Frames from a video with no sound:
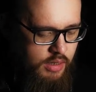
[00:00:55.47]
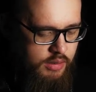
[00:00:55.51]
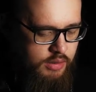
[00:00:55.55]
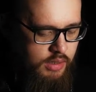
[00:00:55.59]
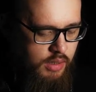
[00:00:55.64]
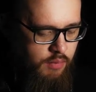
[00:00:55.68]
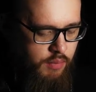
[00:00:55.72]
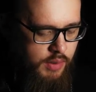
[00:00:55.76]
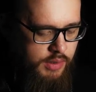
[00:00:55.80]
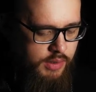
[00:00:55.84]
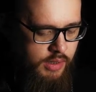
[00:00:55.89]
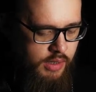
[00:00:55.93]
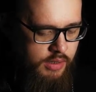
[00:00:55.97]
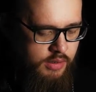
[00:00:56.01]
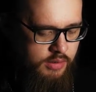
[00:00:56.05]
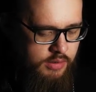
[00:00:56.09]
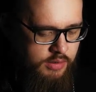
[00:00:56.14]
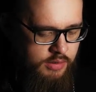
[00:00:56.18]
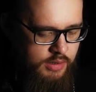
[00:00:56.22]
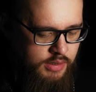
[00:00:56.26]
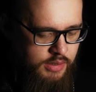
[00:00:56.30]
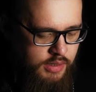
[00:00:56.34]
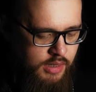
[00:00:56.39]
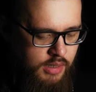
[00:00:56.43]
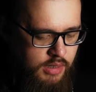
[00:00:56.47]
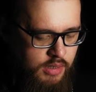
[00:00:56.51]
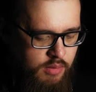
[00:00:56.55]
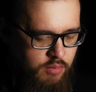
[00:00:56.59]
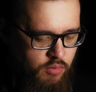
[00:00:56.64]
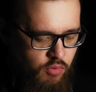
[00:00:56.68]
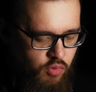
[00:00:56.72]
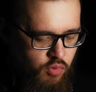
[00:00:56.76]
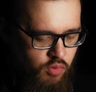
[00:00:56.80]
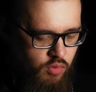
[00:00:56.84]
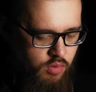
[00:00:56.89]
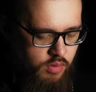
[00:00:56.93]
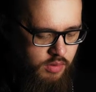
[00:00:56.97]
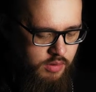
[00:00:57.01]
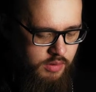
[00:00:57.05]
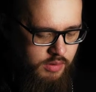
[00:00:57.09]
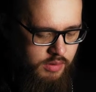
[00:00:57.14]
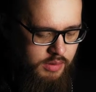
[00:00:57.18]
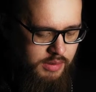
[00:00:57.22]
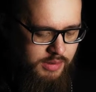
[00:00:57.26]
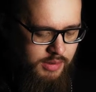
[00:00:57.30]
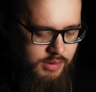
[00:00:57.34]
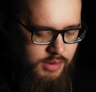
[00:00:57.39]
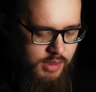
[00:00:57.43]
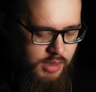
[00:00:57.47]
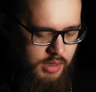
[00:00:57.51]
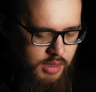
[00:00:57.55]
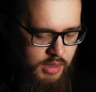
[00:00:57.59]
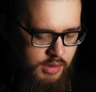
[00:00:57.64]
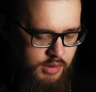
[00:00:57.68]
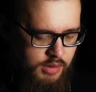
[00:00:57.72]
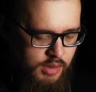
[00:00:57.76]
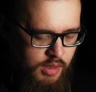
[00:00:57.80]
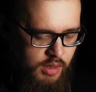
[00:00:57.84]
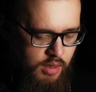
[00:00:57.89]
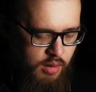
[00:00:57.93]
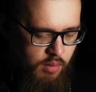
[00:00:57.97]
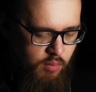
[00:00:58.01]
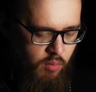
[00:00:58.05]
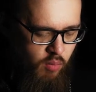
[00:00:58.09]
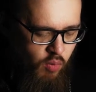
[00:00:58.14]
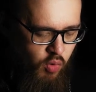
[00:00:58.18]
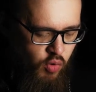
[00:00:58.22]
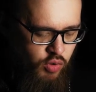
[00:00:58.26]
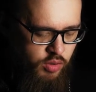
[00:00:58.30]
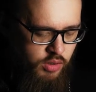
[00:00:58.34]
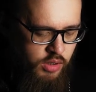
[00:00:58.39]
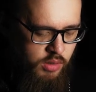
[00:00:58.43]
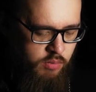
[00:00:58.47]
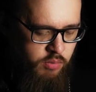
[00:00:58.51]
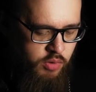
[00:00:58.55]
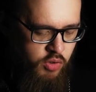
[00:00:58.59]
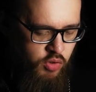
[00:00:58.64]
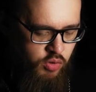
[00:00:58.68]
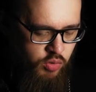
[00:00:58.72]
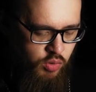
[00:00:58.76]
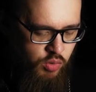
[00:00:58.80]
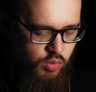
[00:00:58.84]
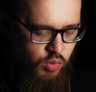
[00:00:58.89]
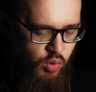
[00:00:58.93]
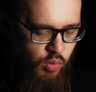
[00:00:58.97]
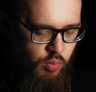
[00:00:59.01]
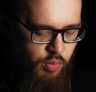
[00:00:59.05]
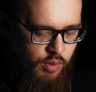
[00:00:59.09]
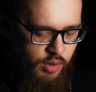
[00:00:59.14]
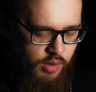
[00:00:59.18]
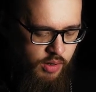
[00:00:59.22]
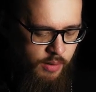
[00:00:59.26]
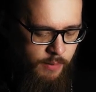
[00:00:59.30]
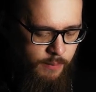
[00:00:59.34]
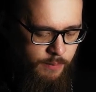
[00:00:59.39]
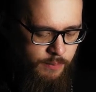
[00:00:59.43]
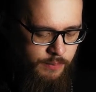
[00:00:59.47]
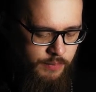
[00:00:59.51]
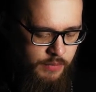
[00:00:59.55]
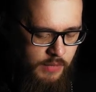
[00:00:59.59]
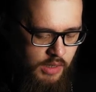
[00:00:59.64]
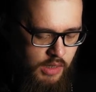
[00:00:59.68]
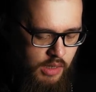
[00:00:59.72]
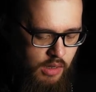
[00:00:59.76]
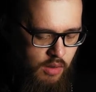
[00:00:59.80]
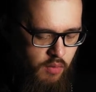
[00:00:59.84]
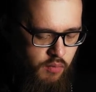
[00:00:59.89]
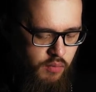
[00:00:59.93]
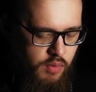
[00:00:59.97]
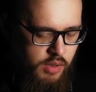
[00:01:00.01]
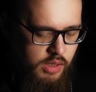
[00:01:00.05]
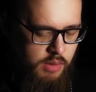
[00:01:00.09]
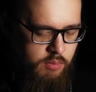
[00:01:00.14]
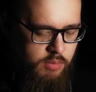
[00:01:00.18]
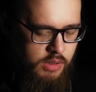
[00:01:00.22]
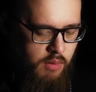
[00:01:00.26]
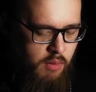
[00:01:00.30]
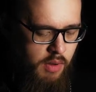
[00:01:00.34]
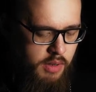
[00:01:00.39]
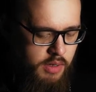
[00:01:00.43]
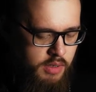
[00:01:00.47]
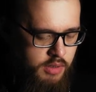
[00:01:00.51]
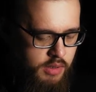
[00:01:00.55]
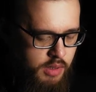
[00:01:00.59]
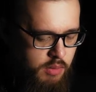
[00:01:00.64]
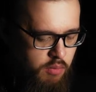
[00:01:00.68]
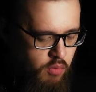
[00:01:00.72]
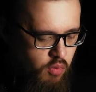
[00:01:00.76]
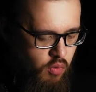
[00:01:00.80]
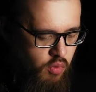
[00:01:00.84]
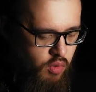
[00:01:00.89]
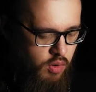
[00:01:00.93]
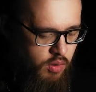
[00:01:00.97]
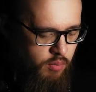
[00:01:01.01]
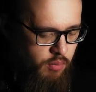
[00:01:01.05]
Нафанаил сказал ему, «Из Назарета может ли быть что доброе?» Филипп говорит ему,